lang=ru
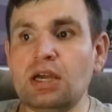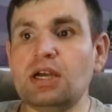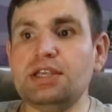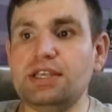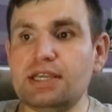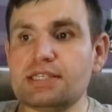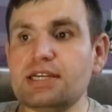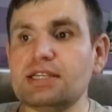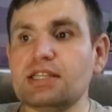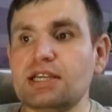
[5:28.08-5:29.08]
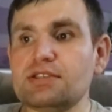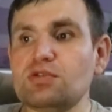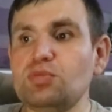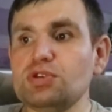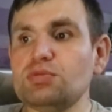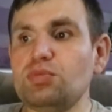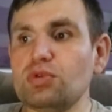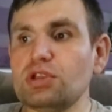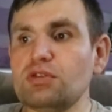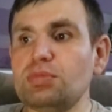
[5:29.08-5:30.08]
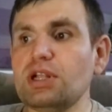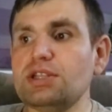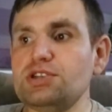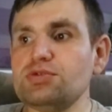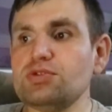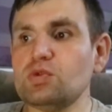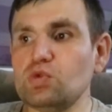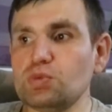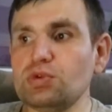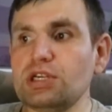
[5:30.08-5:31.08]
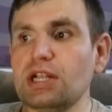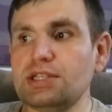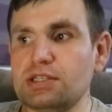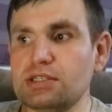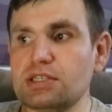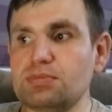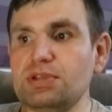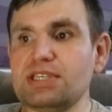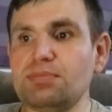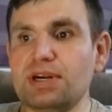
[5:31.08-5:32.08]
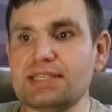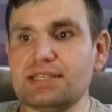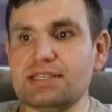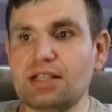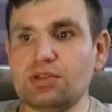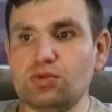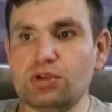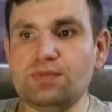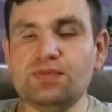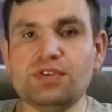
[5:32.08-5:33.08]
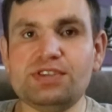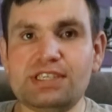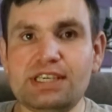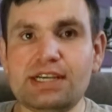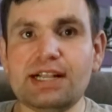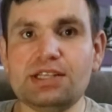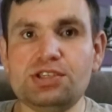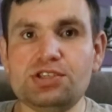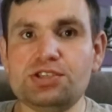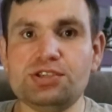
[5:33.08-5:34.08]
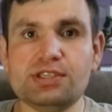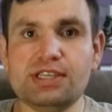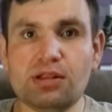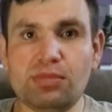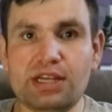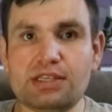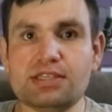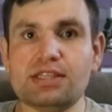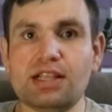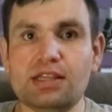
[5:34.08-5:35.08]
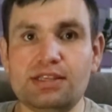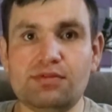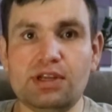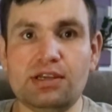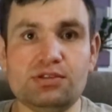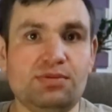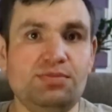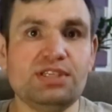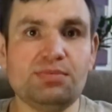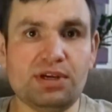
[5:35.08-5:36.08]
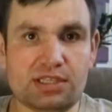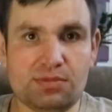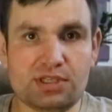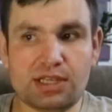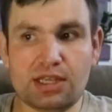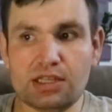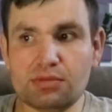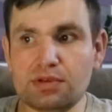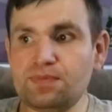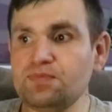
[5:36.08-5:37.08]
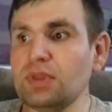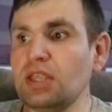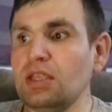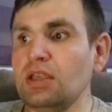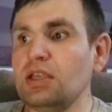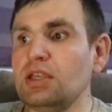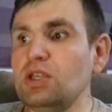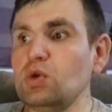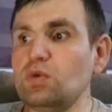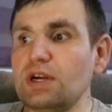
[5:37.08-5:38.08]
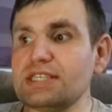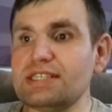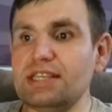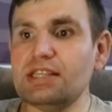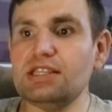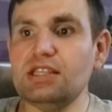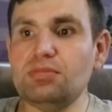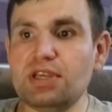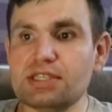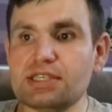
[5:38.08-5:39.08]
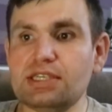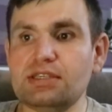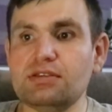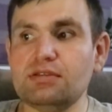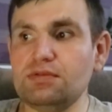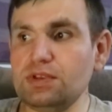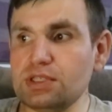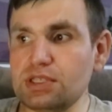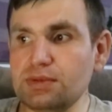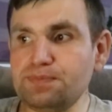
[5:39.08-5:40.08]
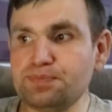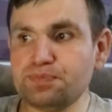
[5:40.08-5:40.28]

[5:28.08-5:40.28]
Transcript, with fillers: Если ходатайство будет подано в пограничную службу на границе с безопасной страной, все граничащие с Германией страны являются безопасными странами, и у вас нет немецкой визы,